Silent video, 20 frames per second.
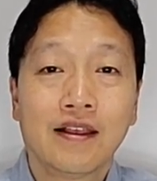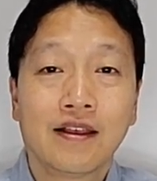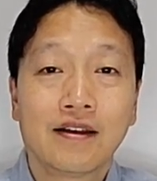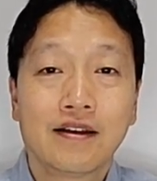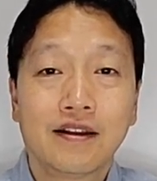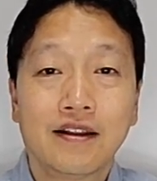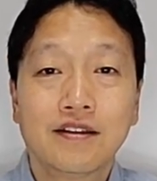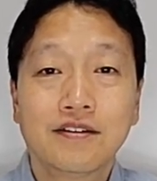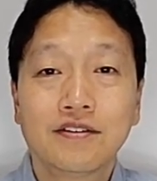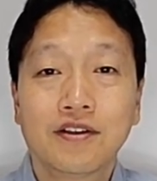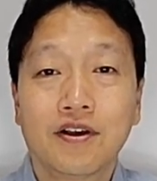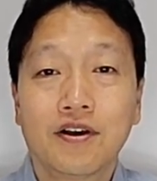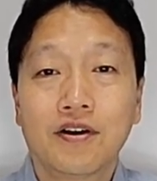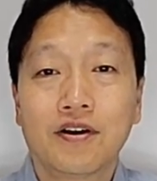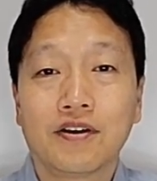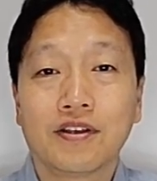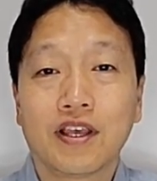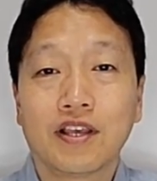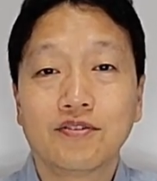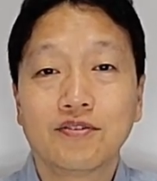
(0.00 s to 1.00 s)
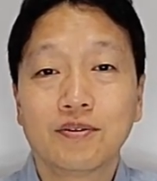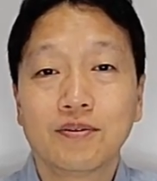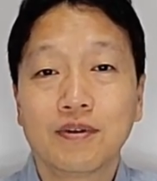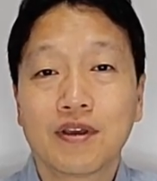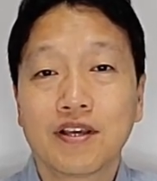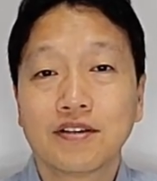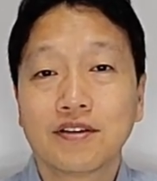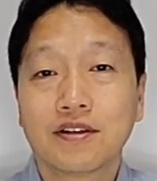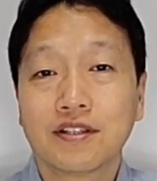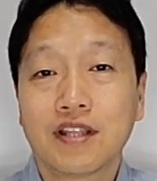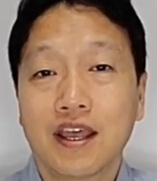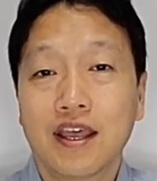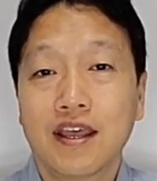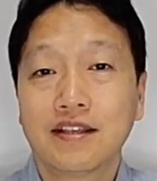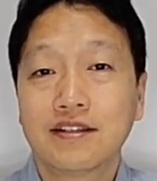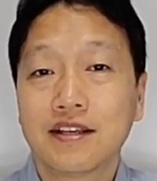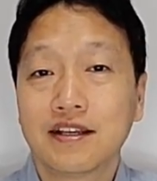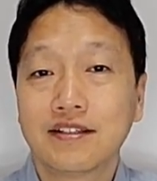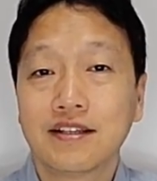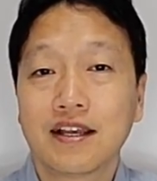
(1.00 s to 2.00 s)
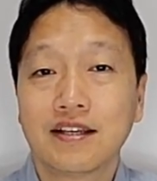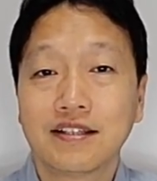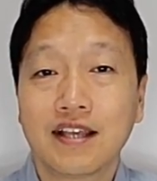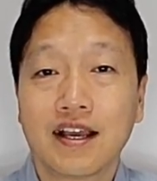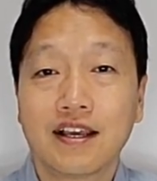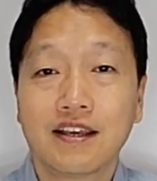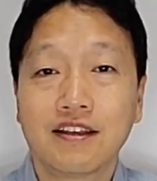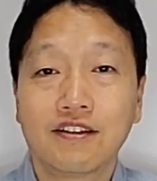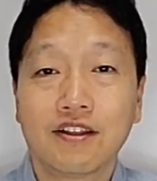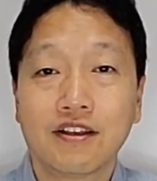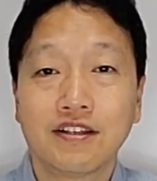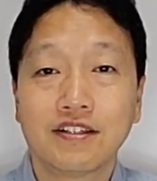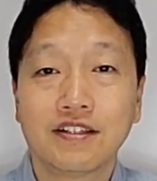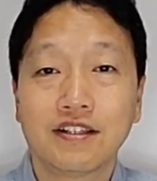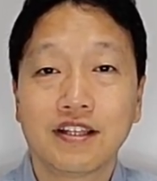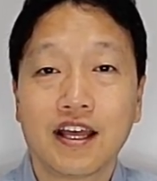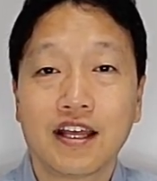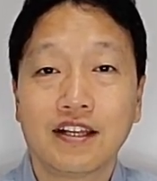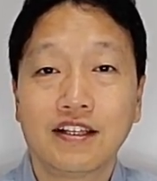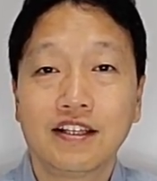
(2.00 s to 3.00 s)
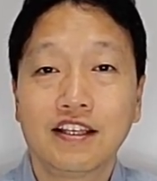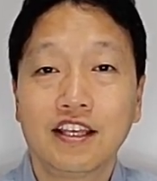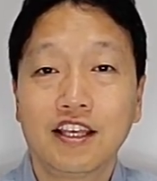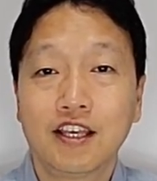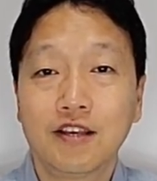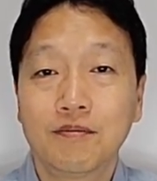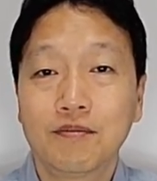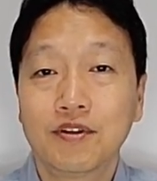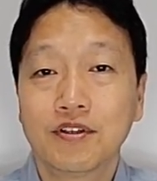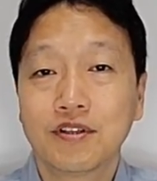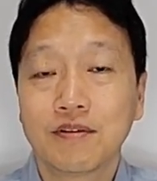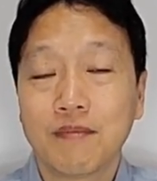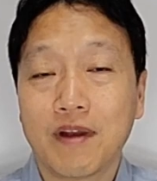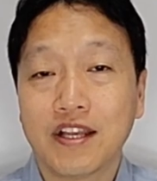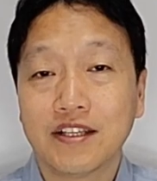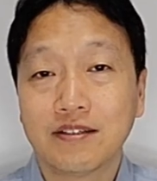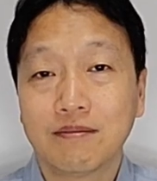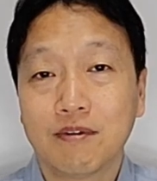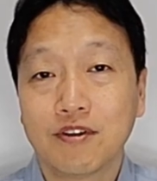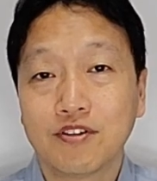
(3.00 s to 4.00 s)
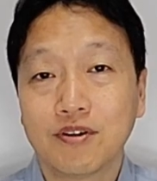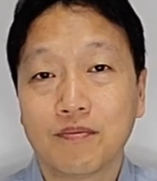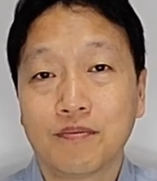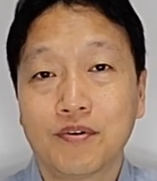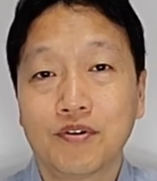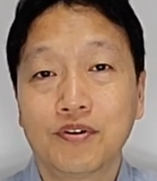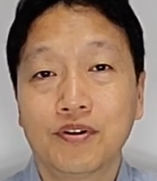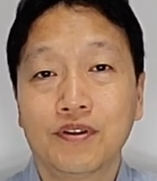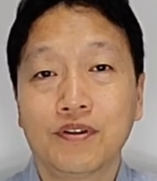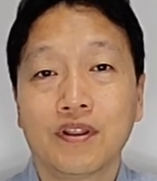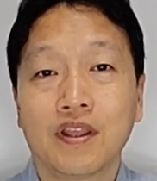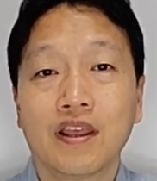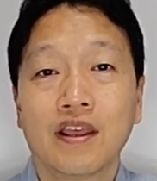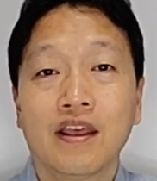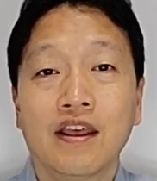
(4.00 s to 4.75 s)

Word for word: 그래서 예수님께서 대제사장이 되신다는 이 히브리서 말씀의 선포는